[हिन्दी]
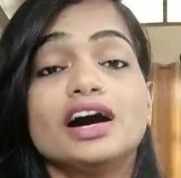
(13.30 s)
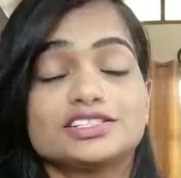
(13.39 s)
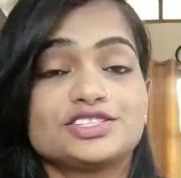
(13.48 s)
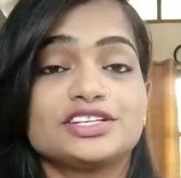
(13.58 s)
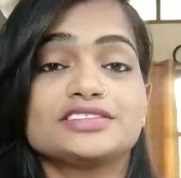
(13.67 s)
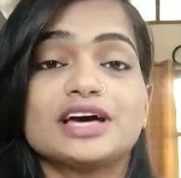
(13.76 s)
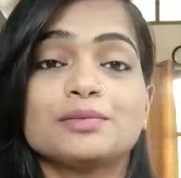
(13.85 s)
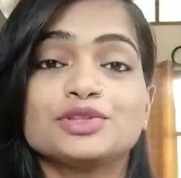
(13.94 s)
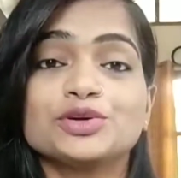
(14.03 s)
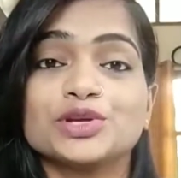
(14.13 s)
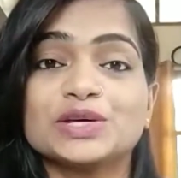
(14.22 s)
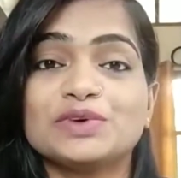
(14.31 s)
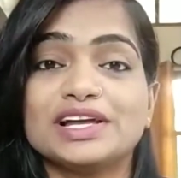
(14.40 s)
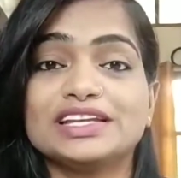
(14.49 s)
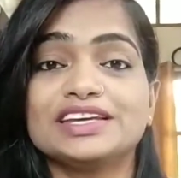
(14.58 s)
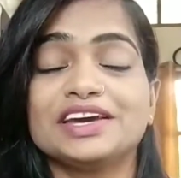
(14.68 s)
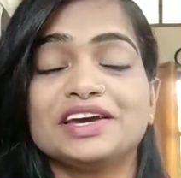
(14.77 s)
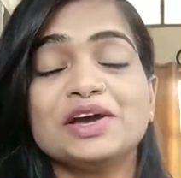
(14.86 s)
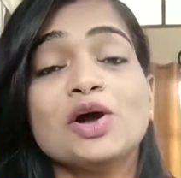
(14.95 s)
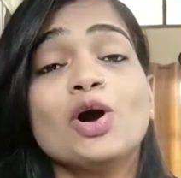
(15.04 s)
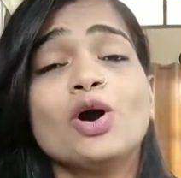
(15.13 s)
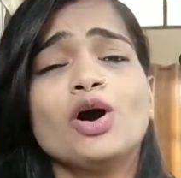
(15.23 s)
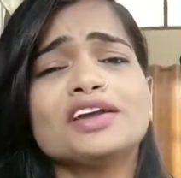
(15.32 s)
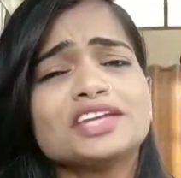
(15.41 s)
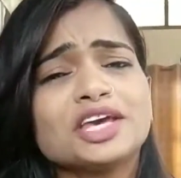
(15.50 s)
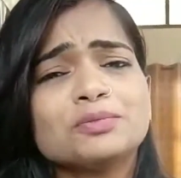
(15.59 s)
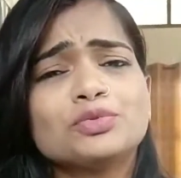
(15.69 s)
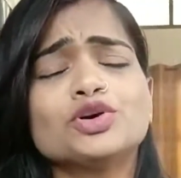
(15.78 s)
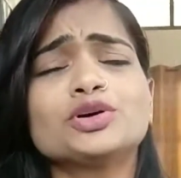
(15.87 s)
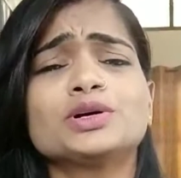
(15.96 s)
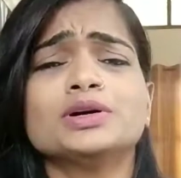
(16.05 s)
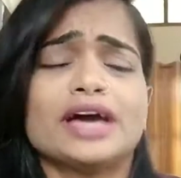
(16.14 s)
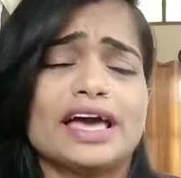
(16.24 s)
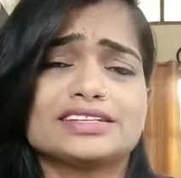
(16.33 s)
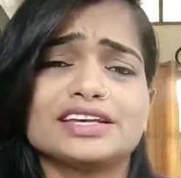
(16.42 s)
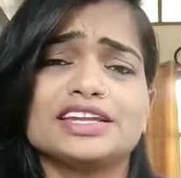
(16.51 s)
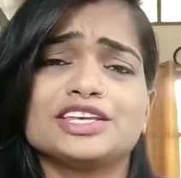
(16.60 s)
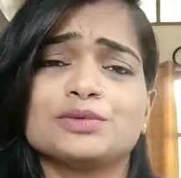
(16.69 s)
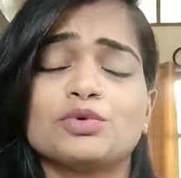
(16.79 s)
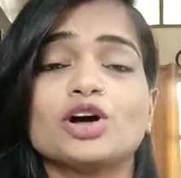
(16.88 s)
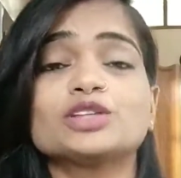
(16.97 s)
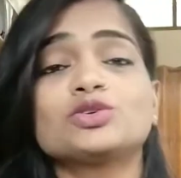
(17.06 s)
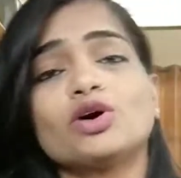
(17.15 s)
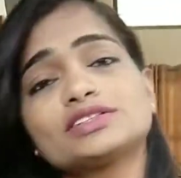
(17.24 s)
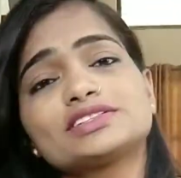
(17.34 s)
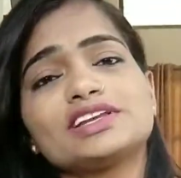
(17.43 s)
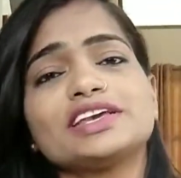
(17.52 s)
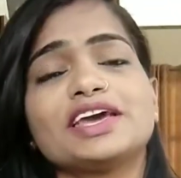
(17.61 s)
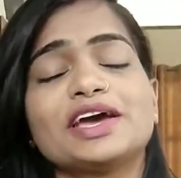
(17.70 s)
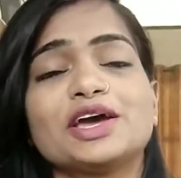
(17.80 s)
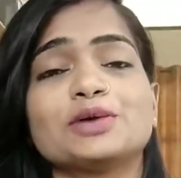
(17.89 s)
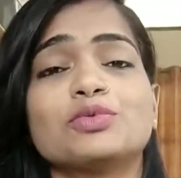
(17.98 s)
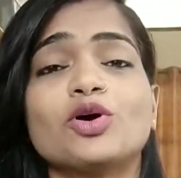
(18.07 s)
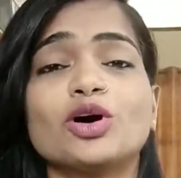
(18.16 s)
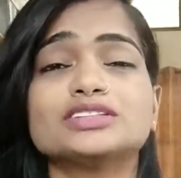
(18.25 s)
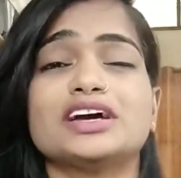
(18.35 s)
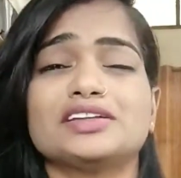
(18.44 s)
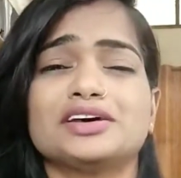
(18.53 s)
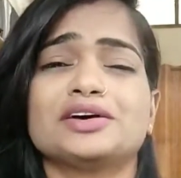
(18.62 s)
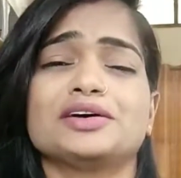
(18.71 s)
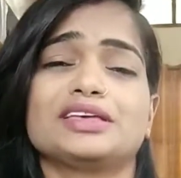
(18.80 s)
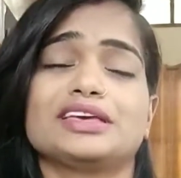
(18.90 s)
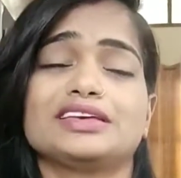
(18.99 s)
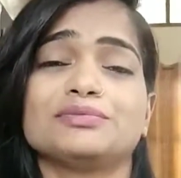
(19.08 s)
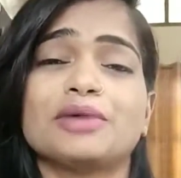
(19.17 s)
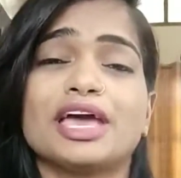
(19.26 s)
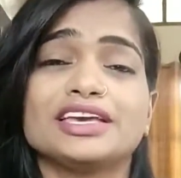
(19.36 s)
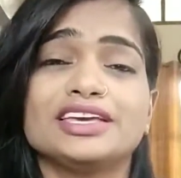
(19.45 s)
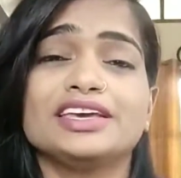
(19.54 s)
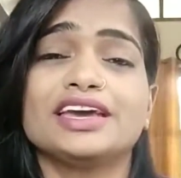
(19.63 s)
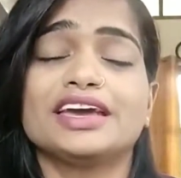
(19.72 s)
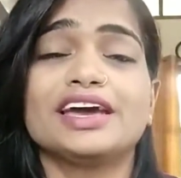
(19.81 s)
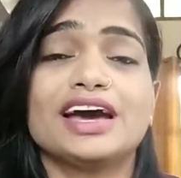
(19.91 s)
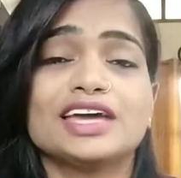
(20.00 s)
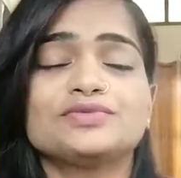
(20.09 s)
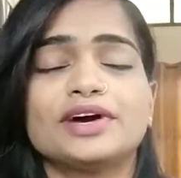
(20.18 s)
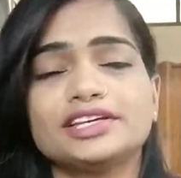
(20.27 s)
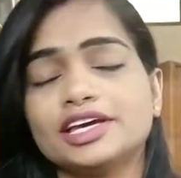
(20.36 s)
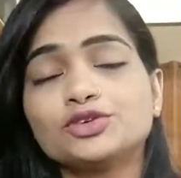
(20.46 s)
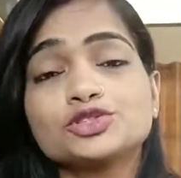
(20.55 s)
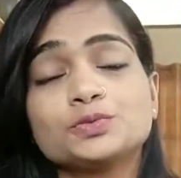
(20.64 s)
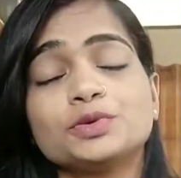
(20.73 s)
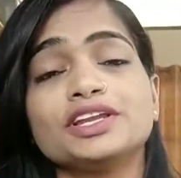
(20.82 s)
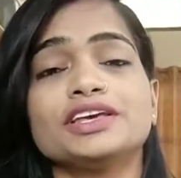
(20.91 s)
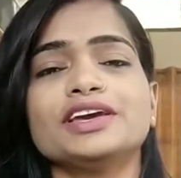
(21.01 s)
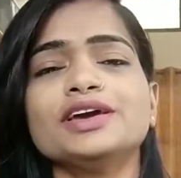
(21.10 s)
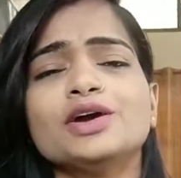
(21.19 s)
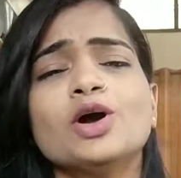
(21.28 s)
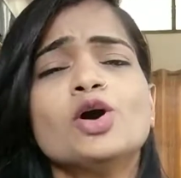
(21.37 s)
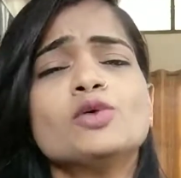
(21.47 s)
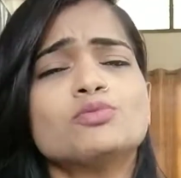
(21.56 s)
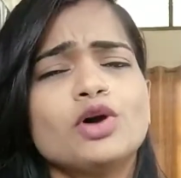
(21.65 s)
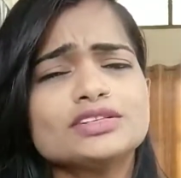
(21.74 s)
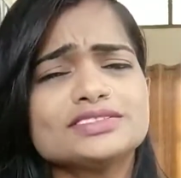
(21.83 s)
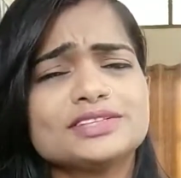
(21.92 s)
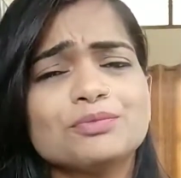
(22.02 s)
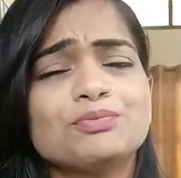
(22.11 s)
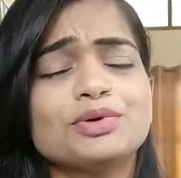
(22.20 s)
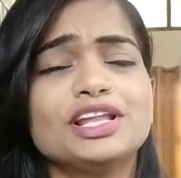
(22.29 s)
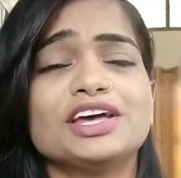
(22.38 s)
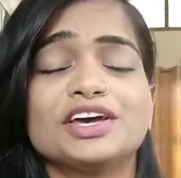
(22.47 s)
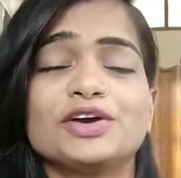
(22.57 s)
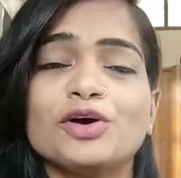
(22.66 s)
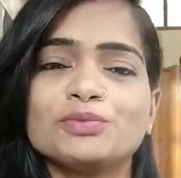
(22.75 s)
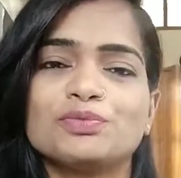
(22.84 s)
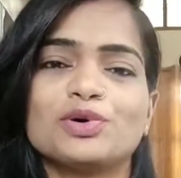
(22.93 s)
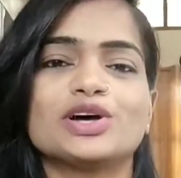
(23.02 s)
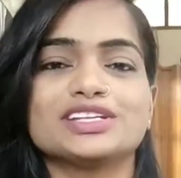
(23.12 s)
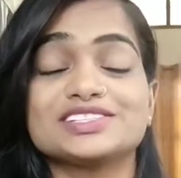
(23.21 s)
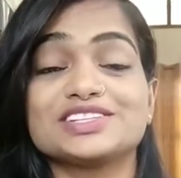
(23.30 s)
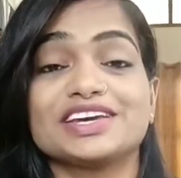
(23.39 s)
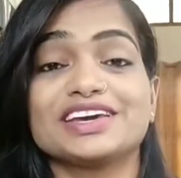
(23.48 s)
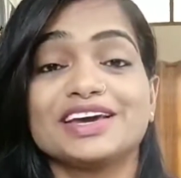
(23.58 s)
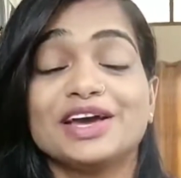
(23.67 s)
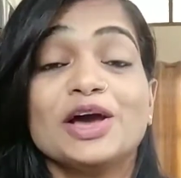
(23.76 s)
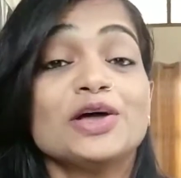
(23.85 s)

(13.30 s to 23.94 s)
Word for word: अच्छी साबित होने वाली है और ये बुक ऐसा नहीं कि बहुत कॉस्टली है बहुत ज्यादा महंगी है हाई फाई है कुछ भी नहीं है बहुत सिंपल है और बहुत अच्छे हैं